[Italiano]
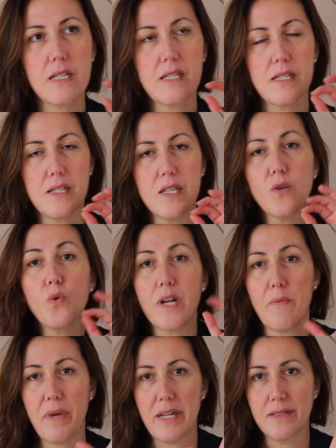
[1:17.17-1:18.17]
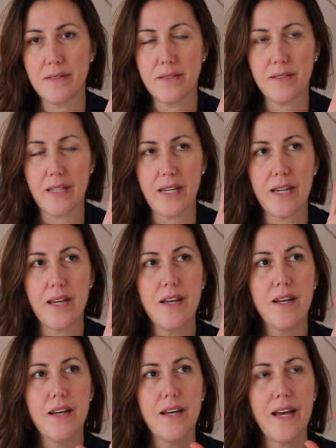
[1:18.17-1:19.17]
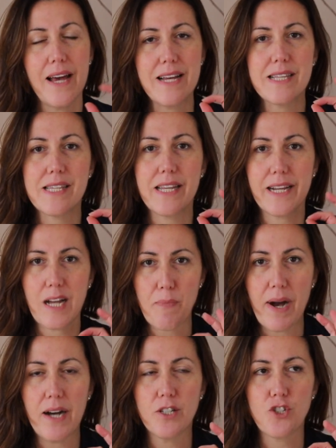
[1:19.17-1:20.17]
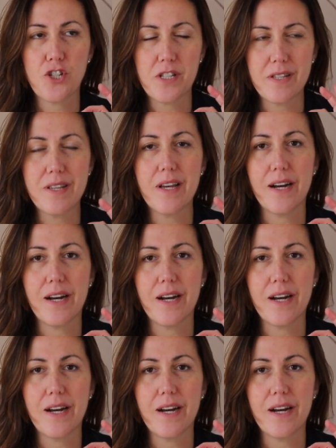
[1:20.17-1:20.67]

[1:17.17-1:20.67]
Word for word: Sicuramente essere capaci di